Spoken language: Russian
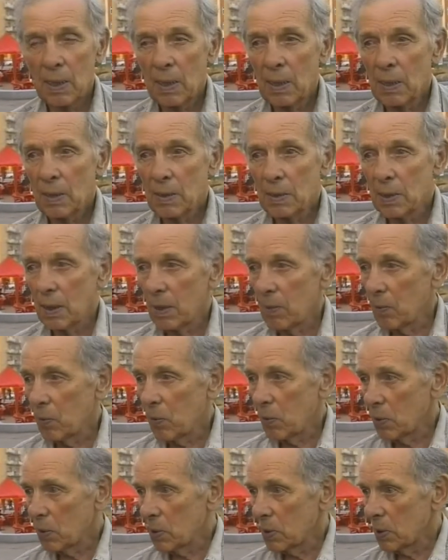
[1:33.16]
на
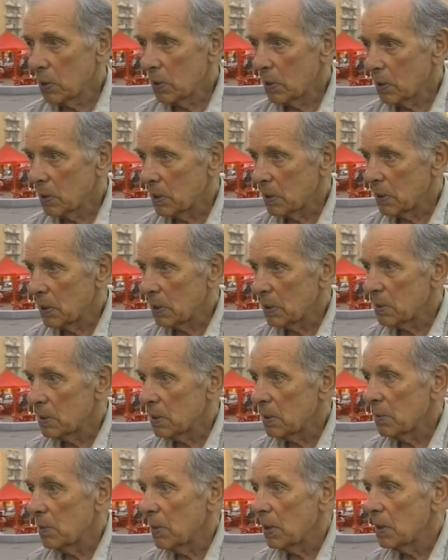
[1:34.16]
Волге, где
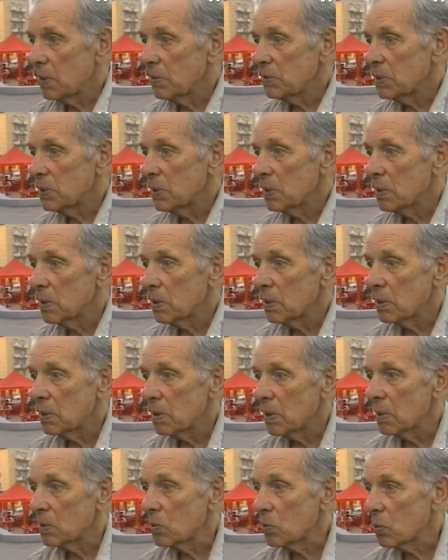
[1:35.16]
снимали все
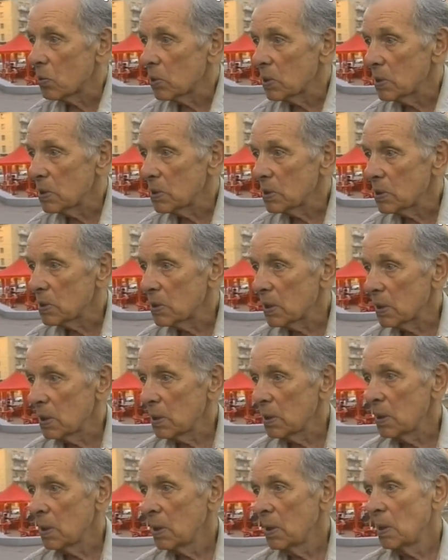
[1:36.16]
натурные
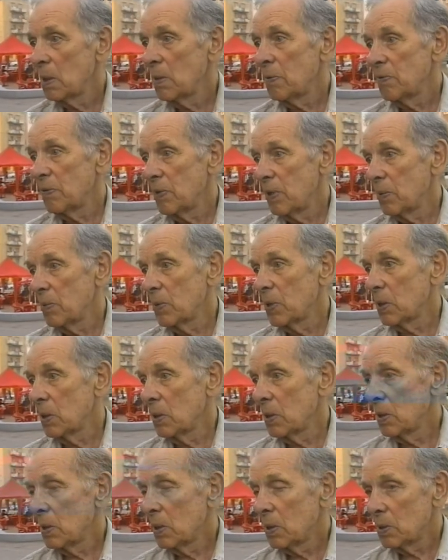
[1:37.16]
сцены фильма
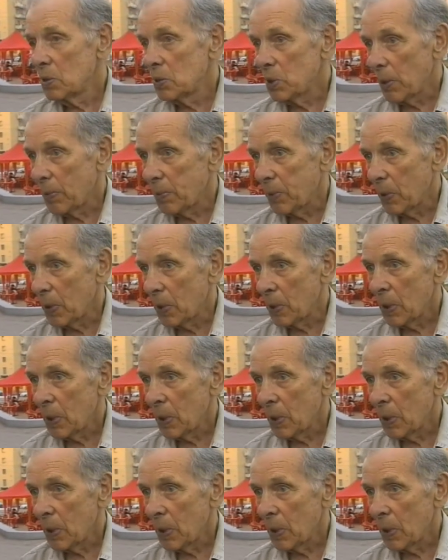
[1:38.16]
«Чапаев».